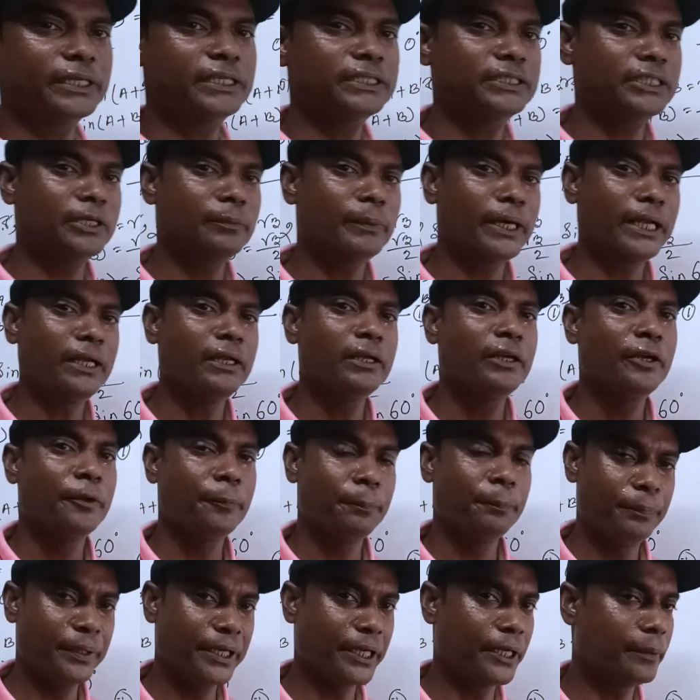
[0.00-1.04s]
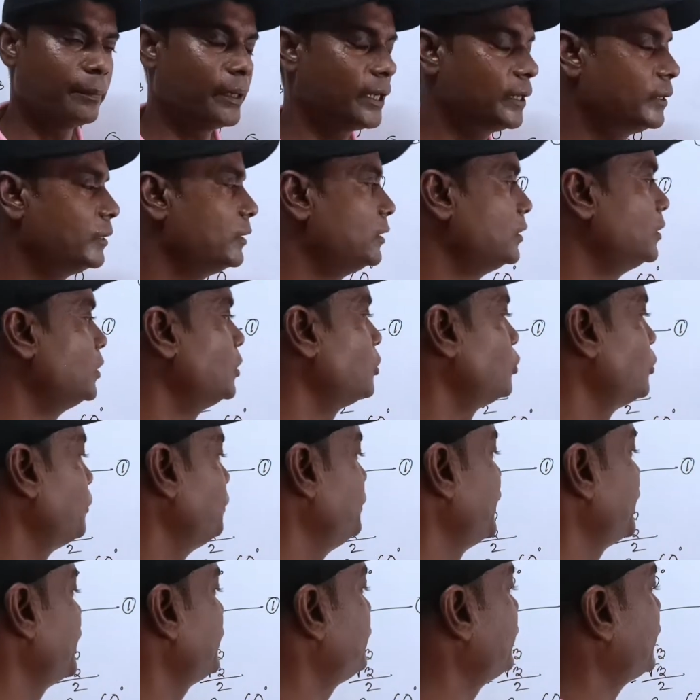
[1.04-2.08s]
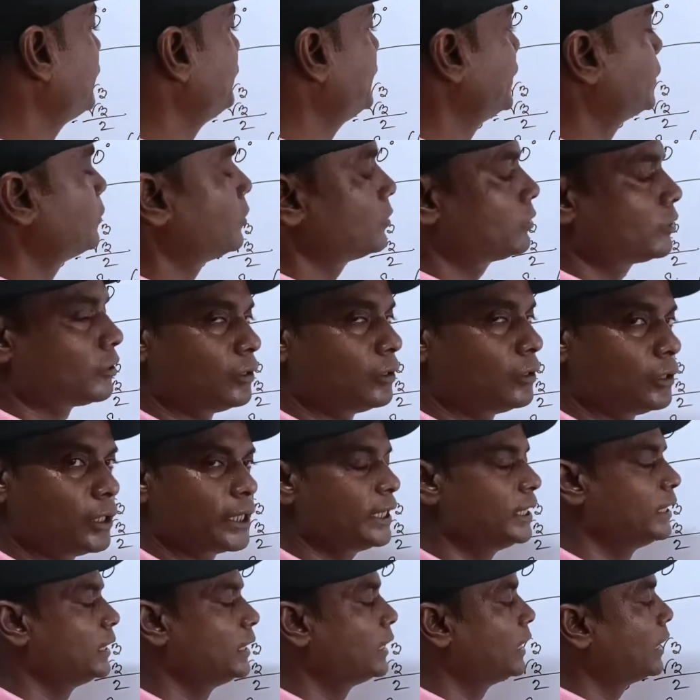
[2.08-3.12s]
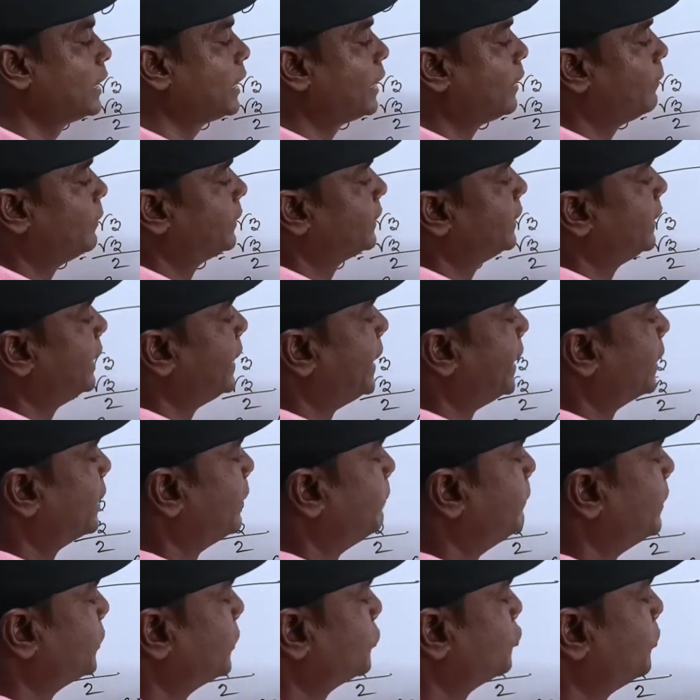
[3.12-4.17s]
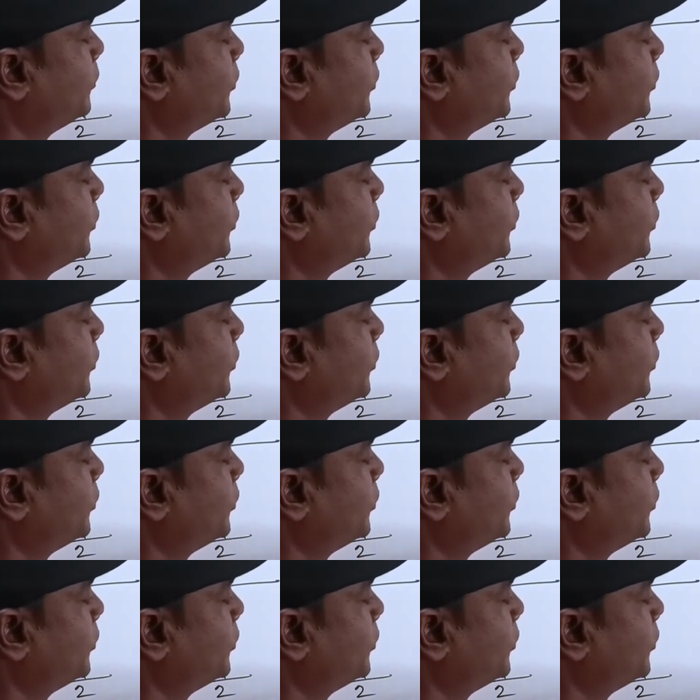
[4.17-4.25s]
মান বিয়ের মান তো বিয়ের মান বের করতে হলে আমাদের এক নাম্বার সমীকরণ